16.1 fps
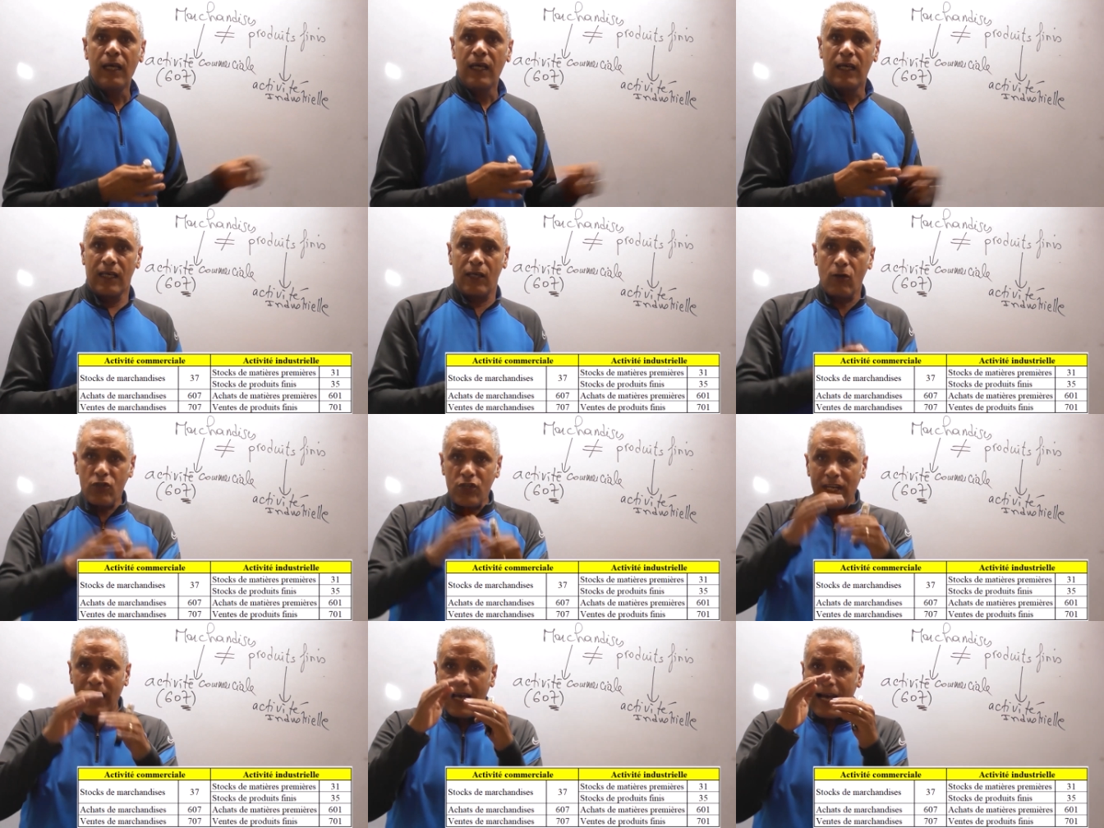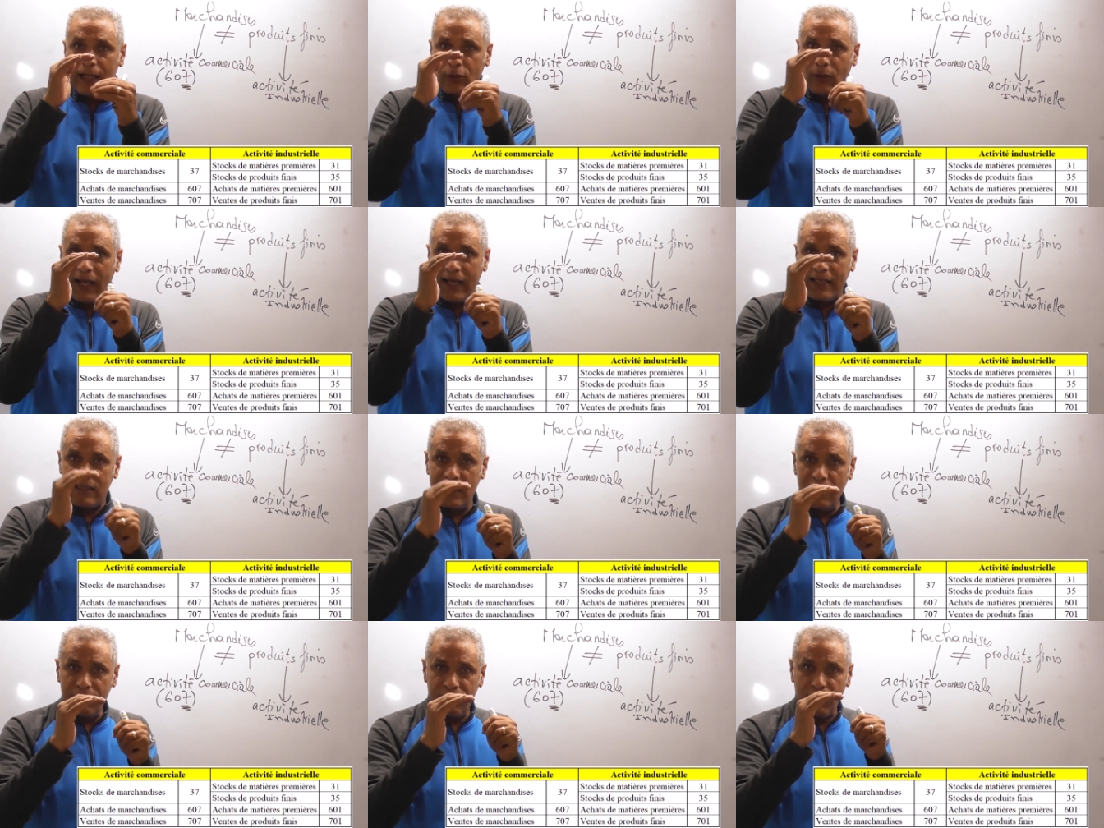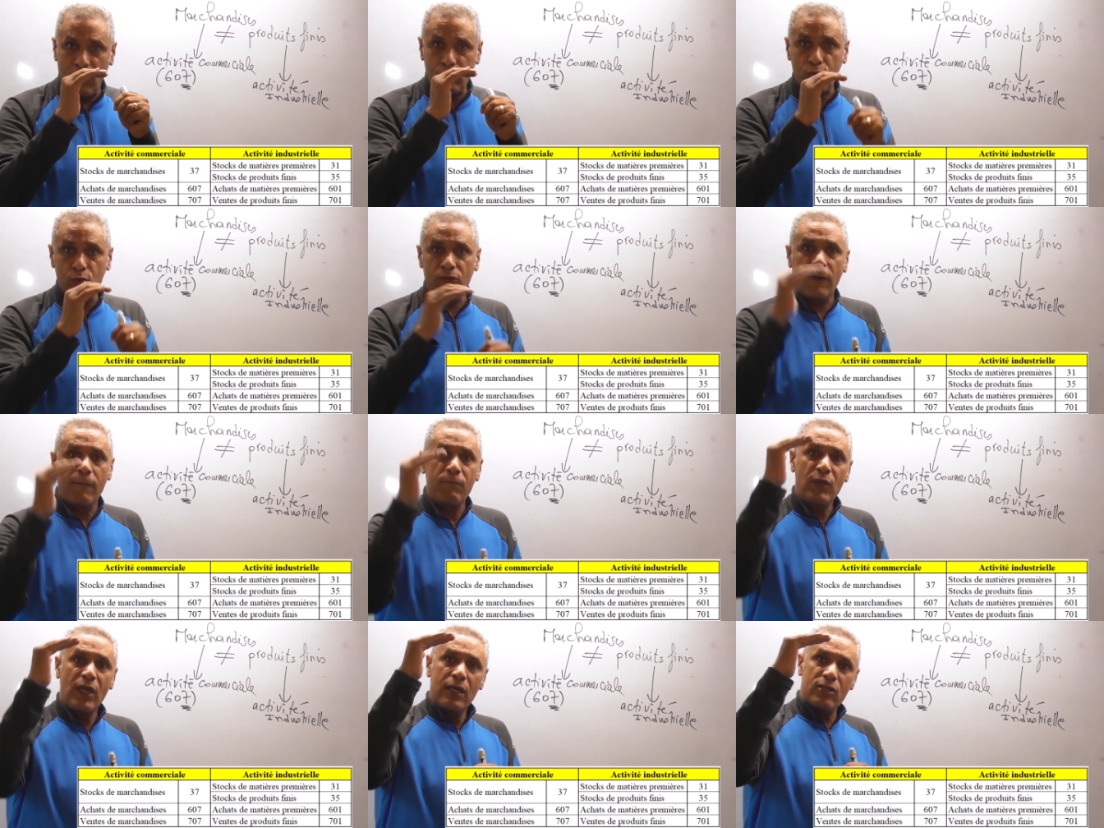Et en général, dans l'actif, on trouve
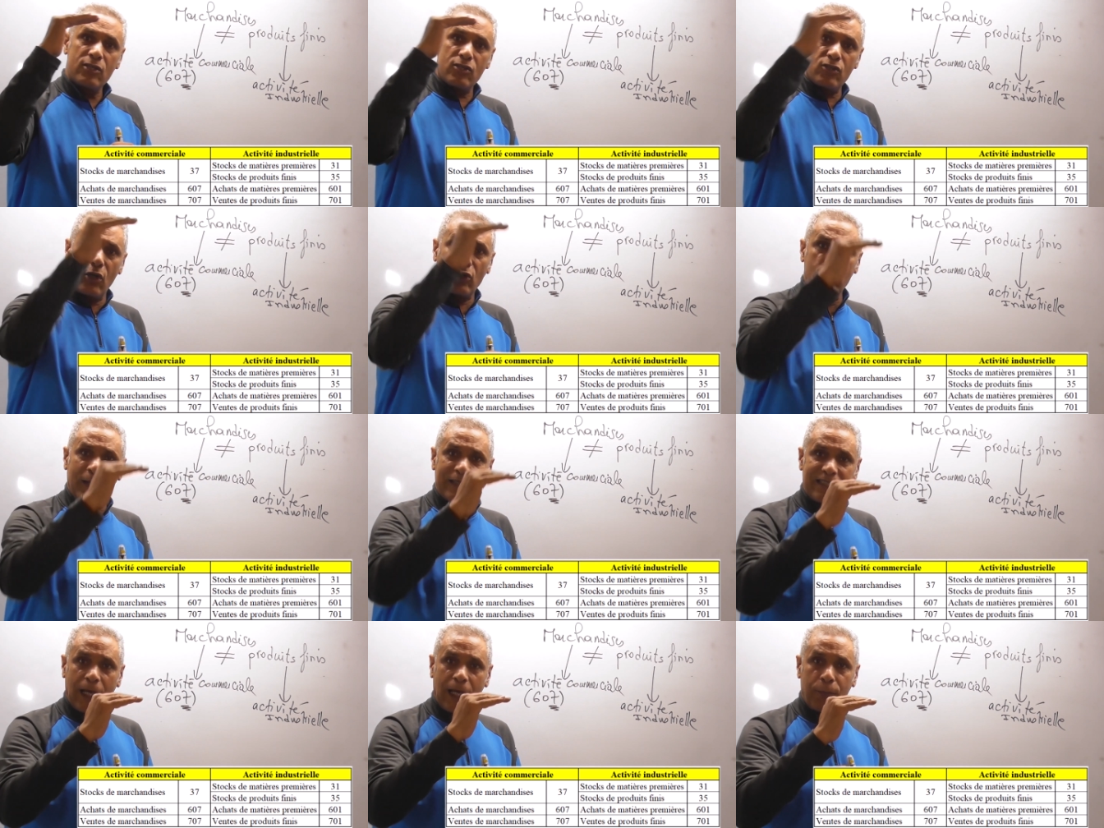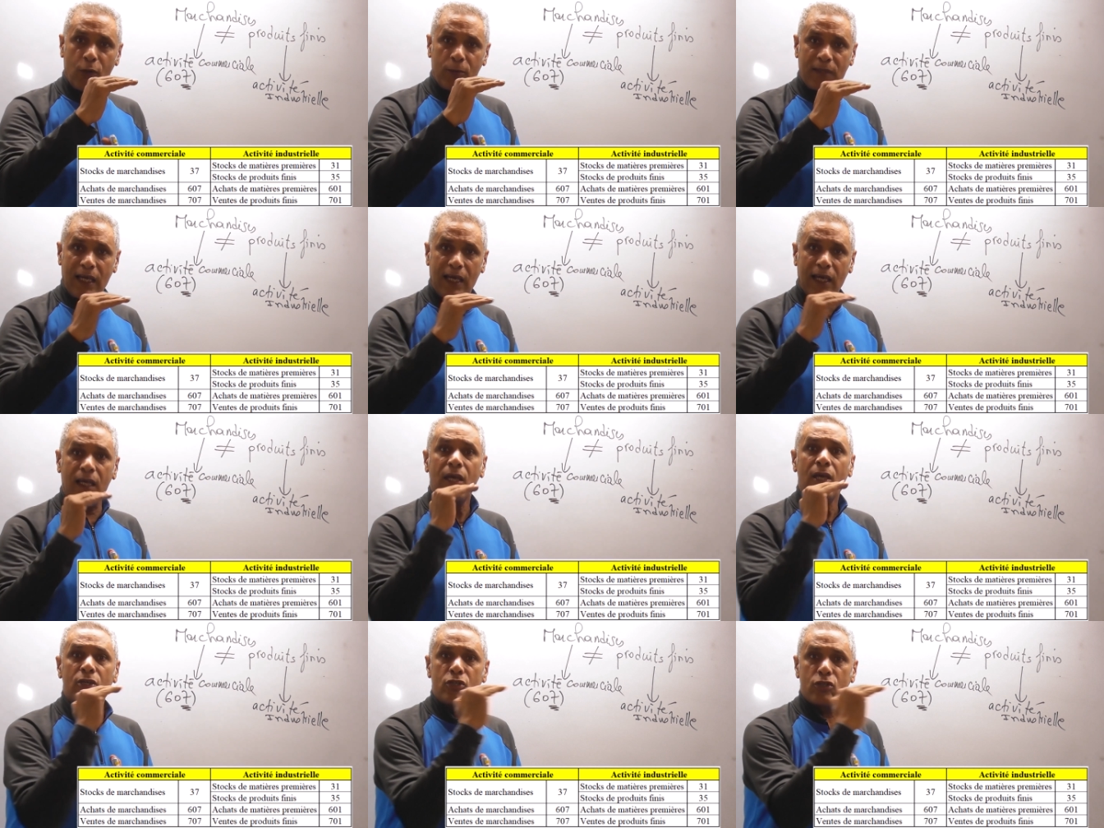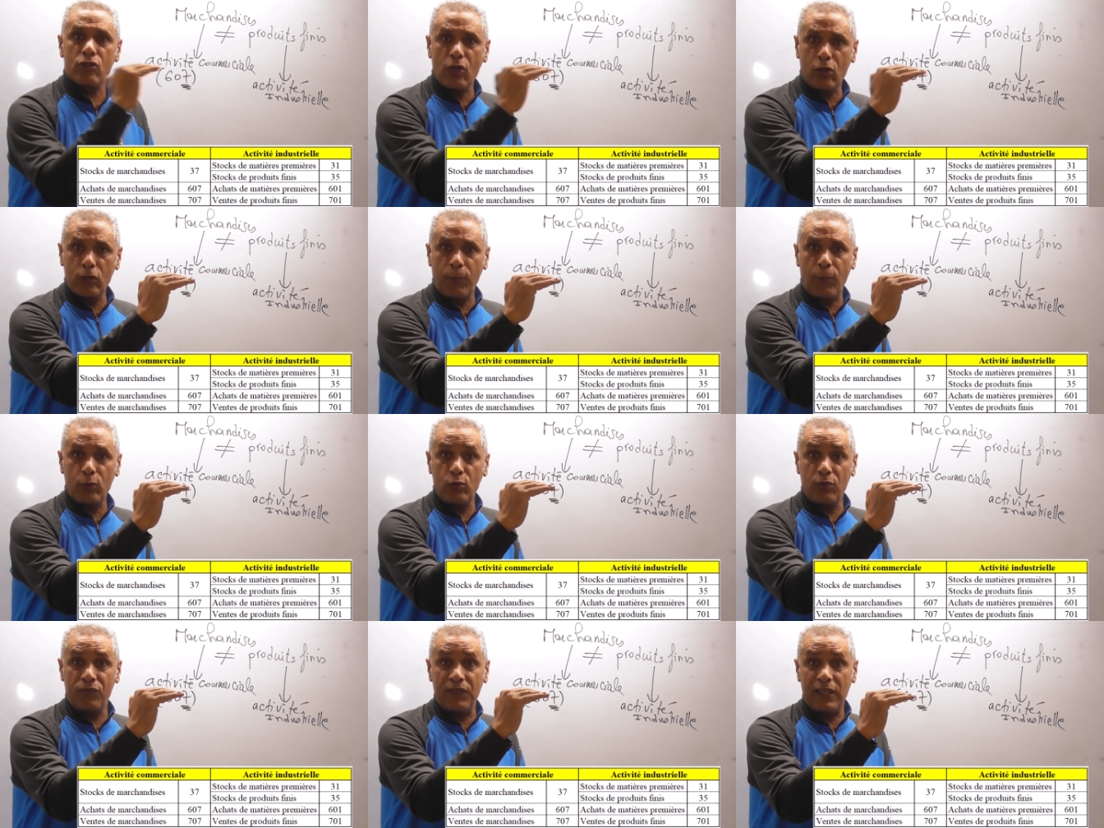stock de matières premières, stock de
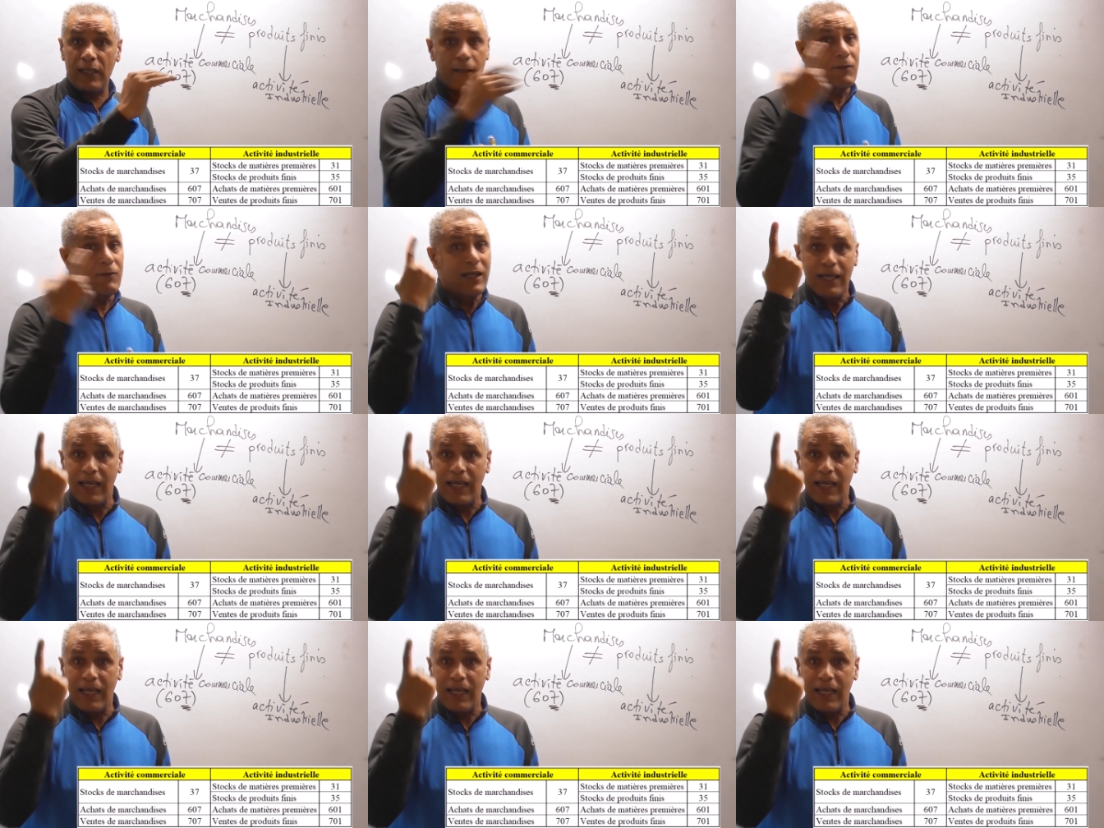produits finis.